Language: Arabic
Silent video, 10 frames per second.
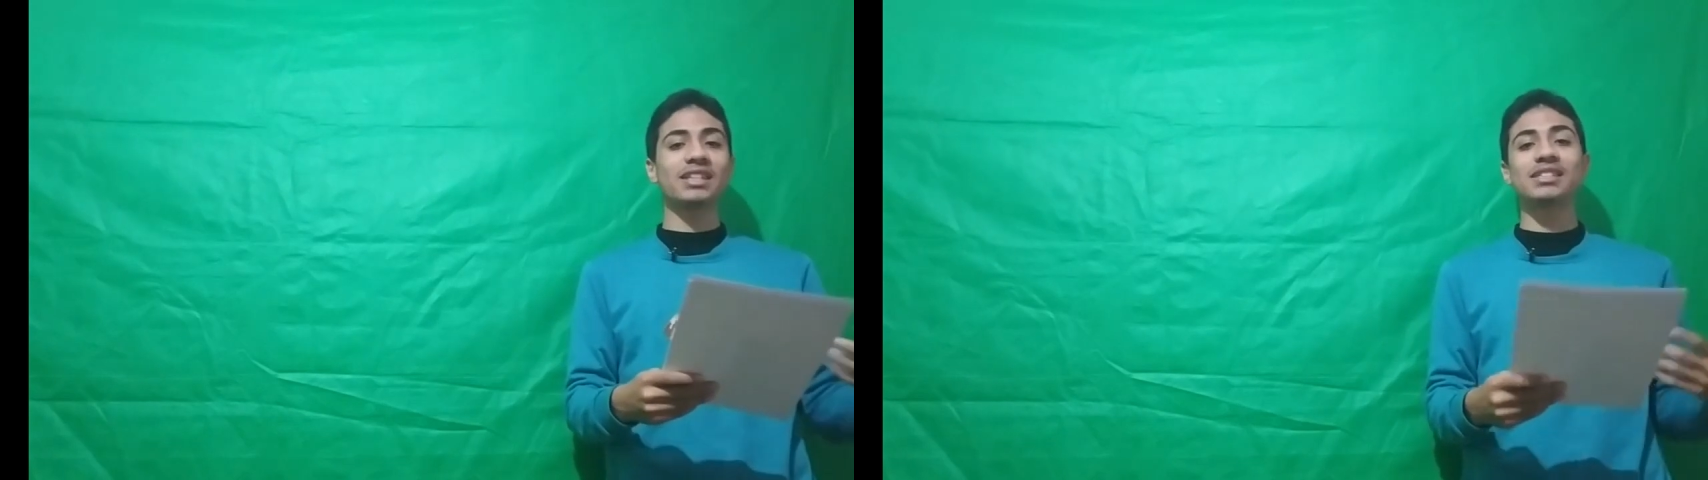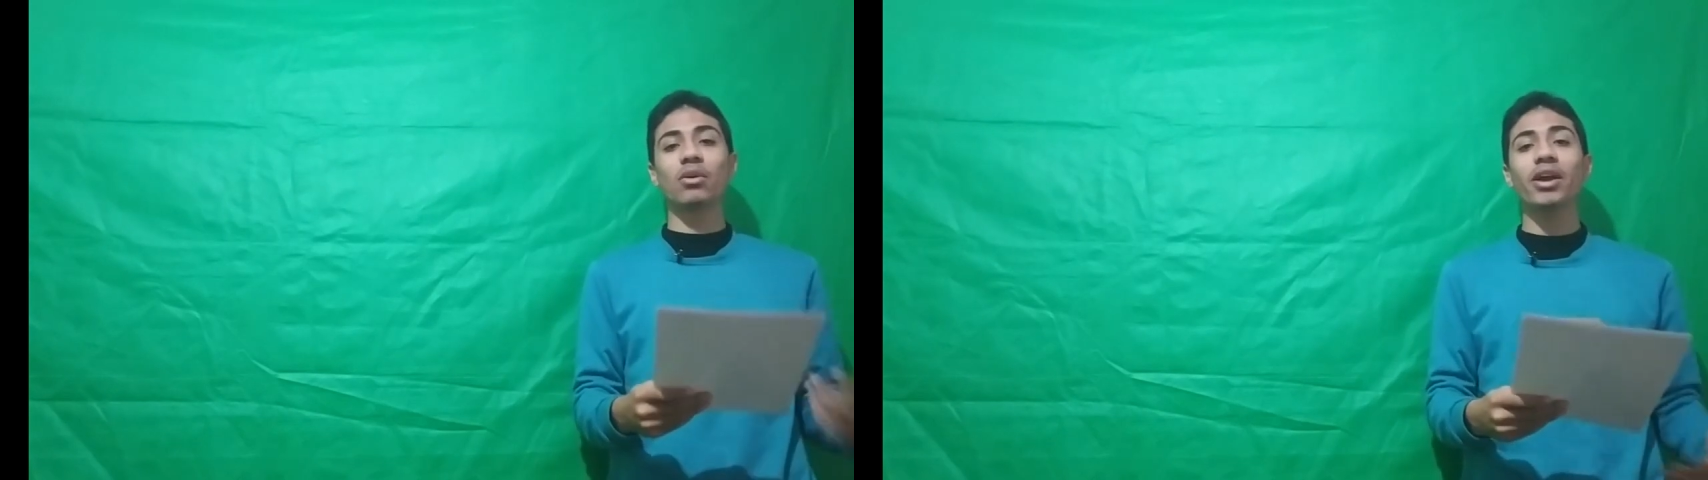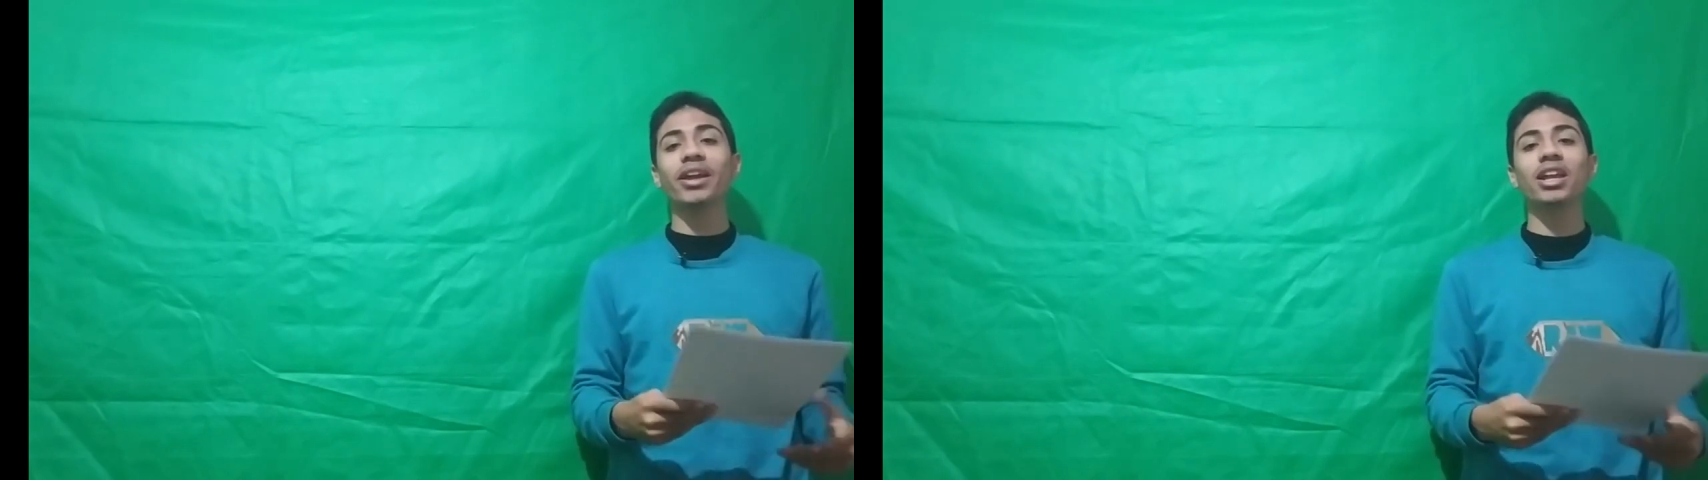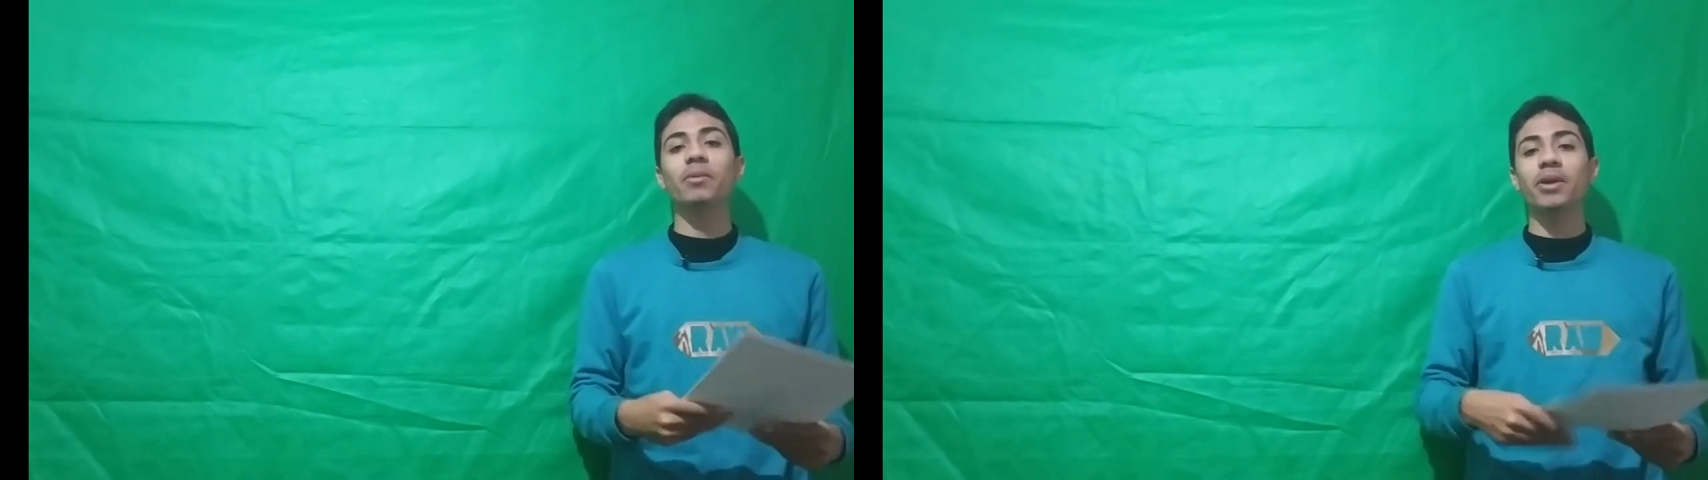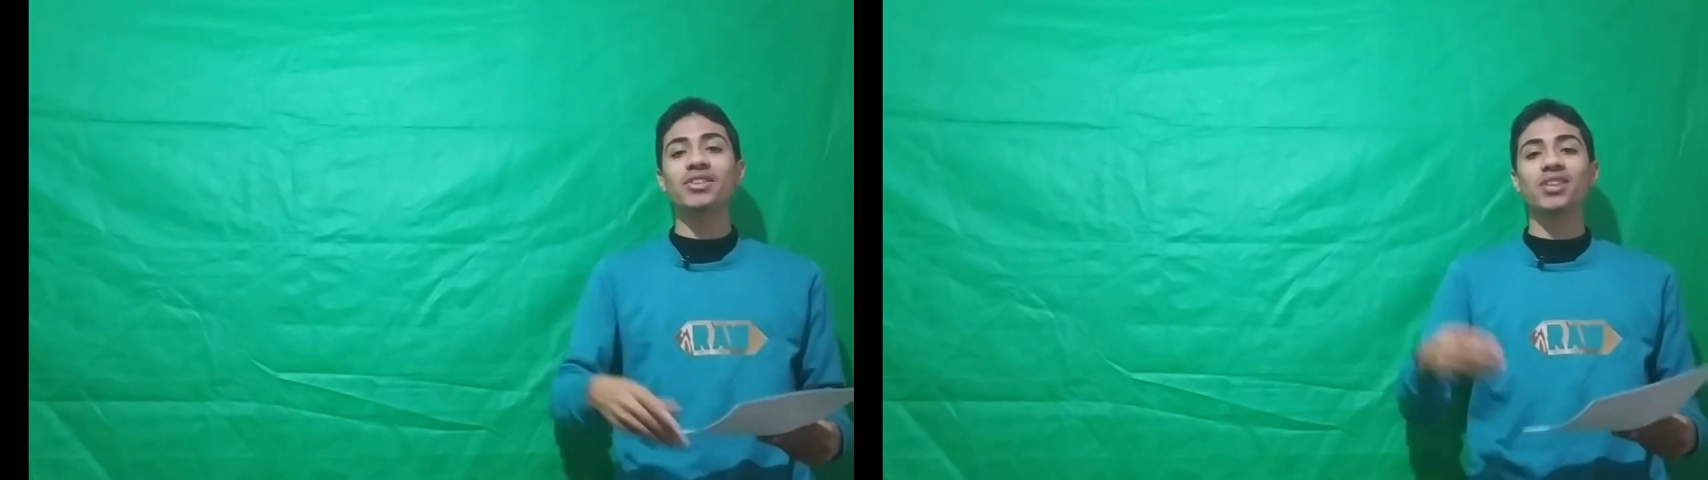الزواج
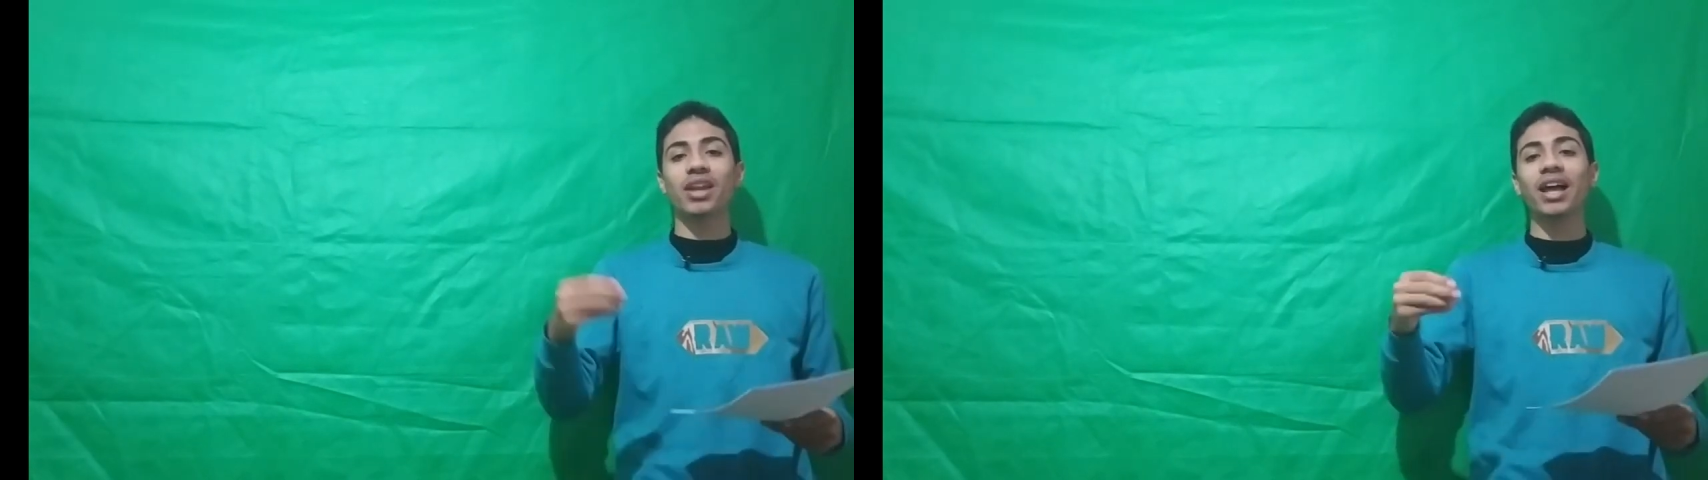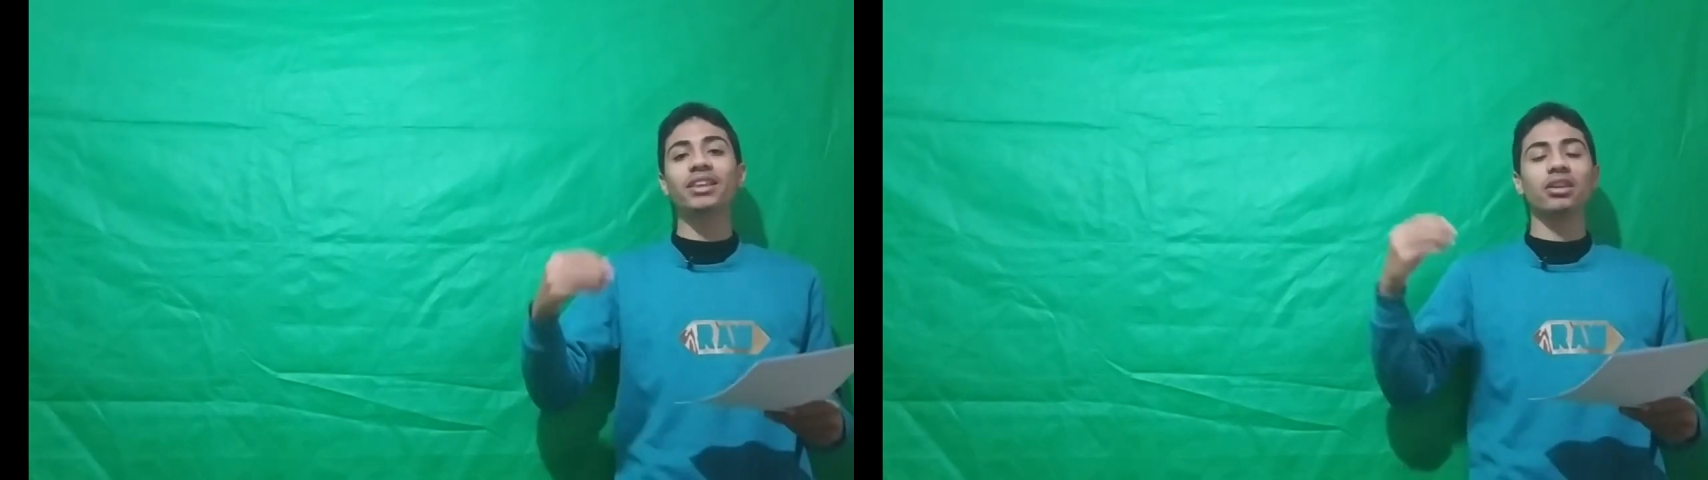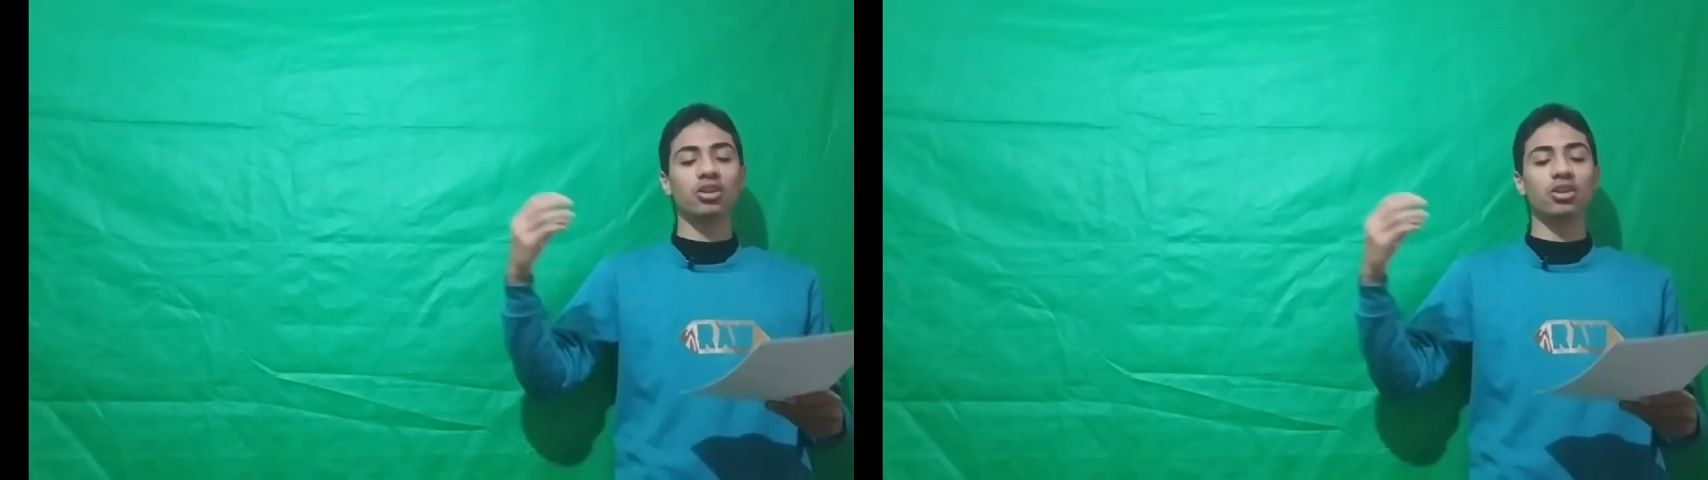اللي بيحصل عند